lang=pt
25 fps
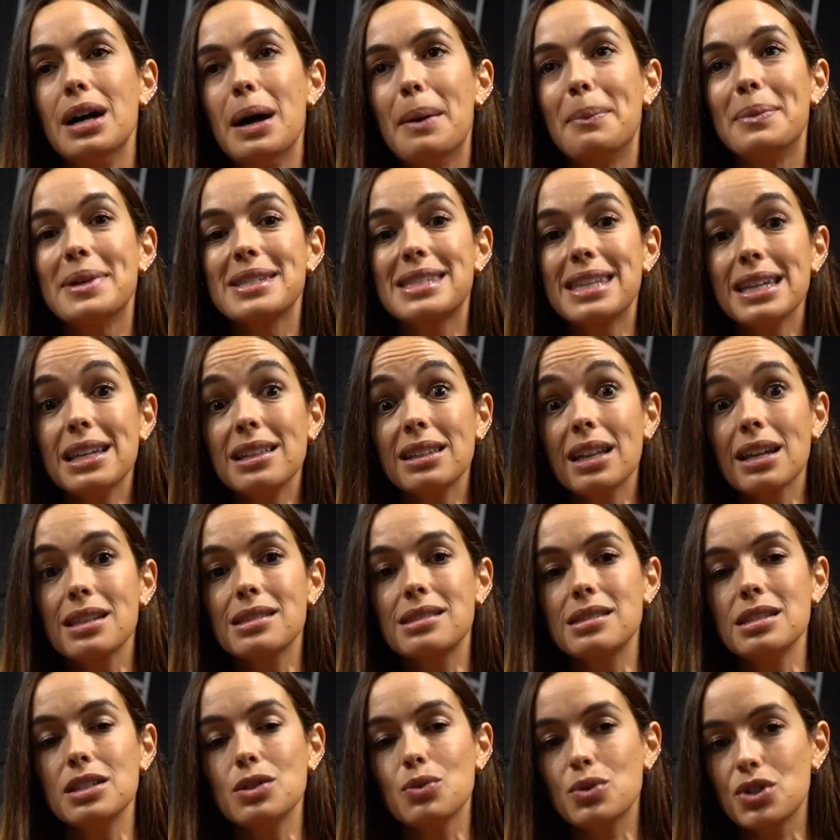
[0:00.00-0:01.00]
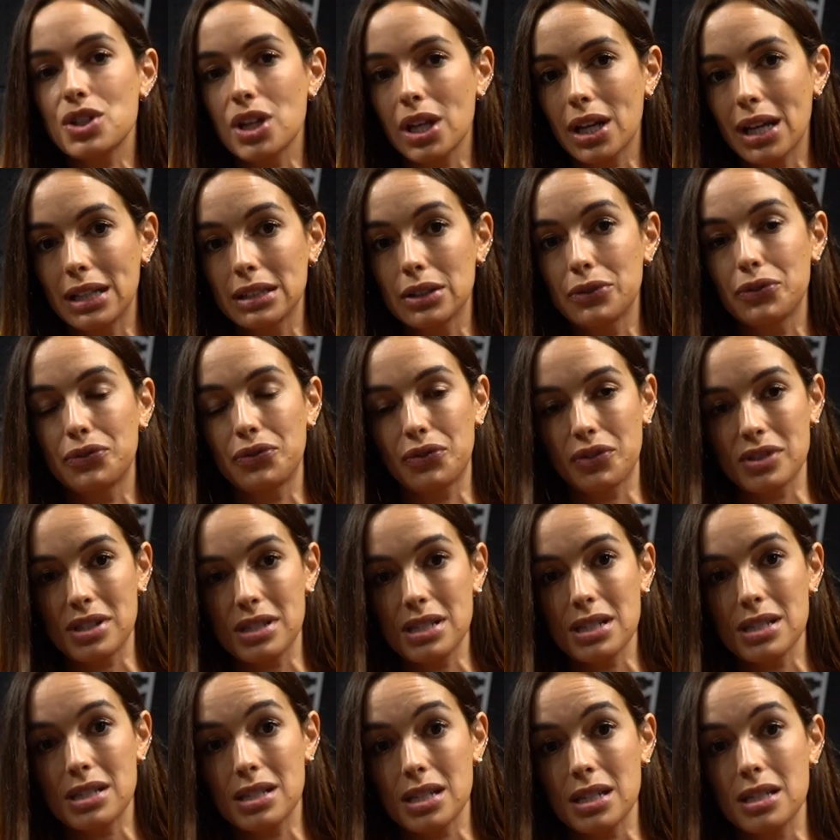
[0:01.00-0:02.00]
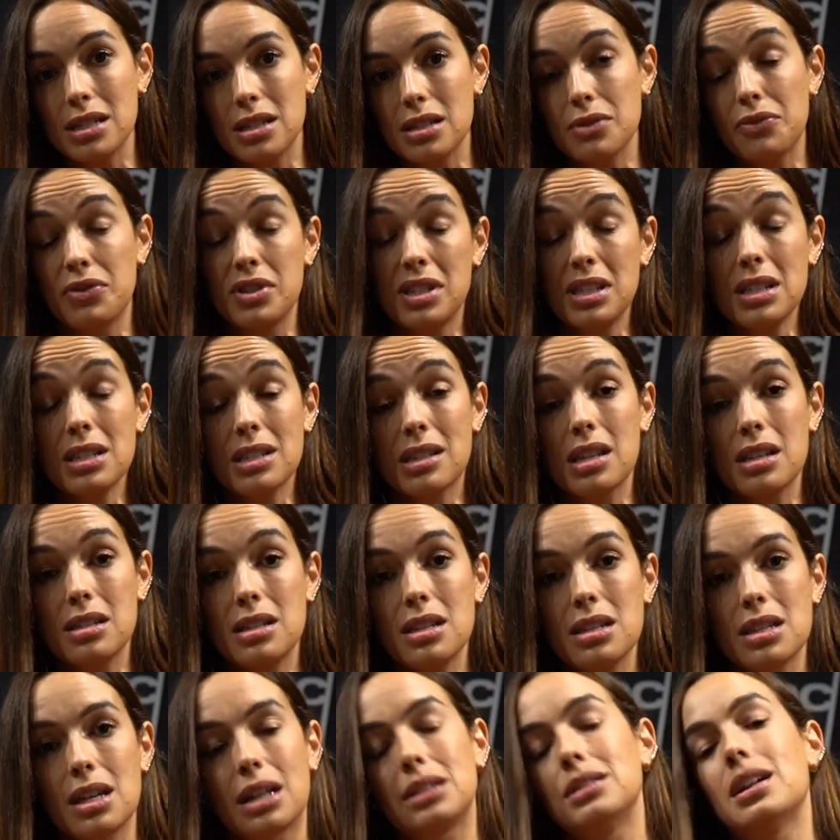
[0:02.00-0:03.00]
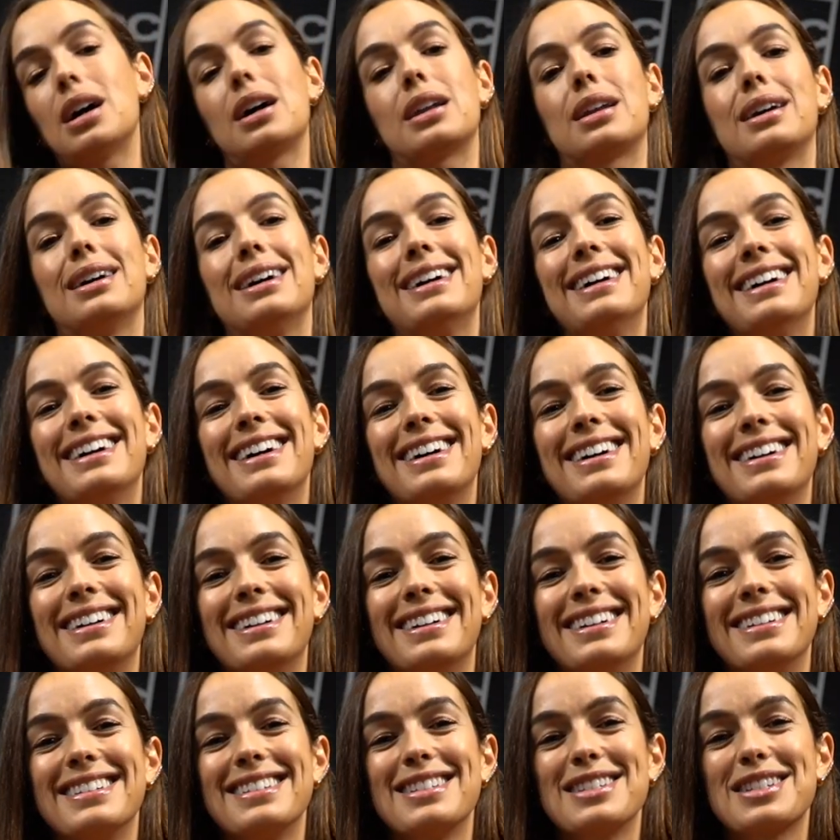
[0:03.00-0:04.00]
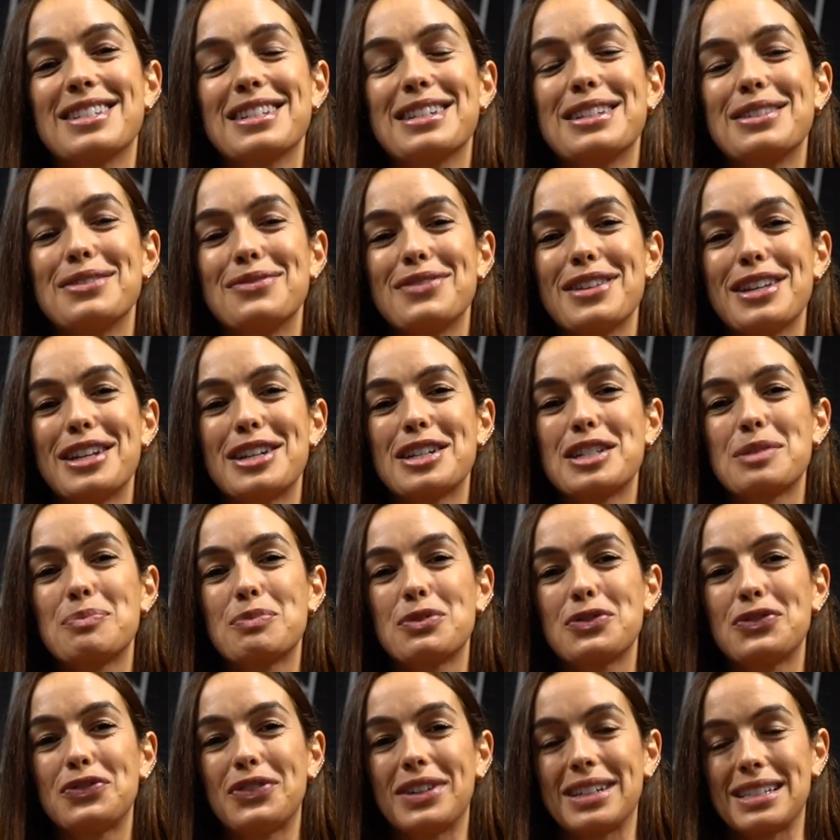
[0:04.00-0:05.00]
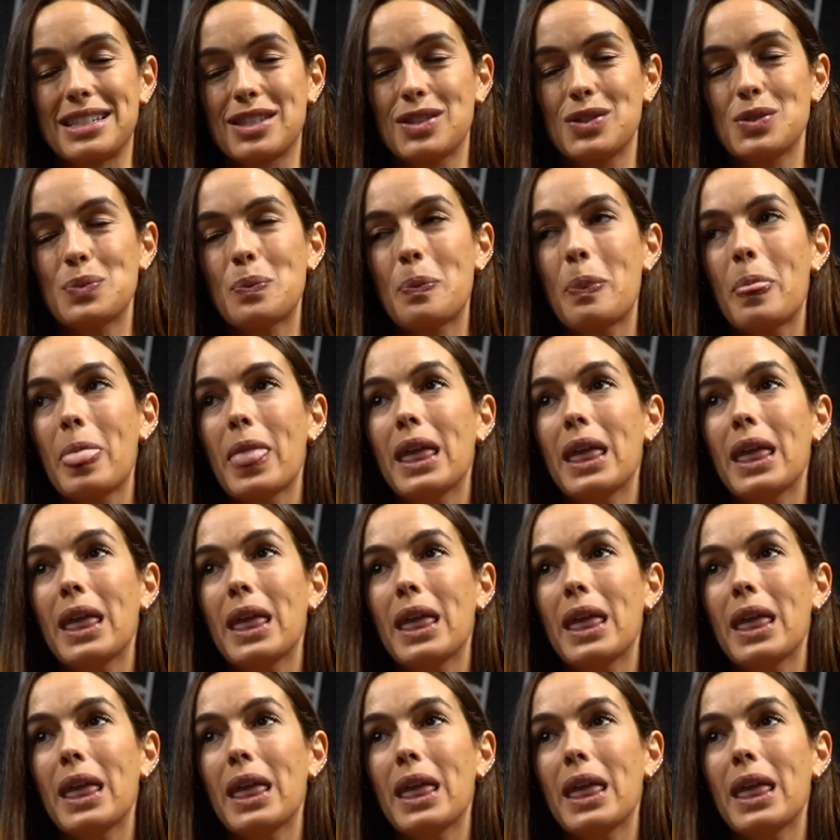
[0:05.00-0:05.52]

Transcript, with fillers: mas ainda assim eu achei que ela fazia, senti fazia sentido, a é Clara, uh, escrever este prefácio,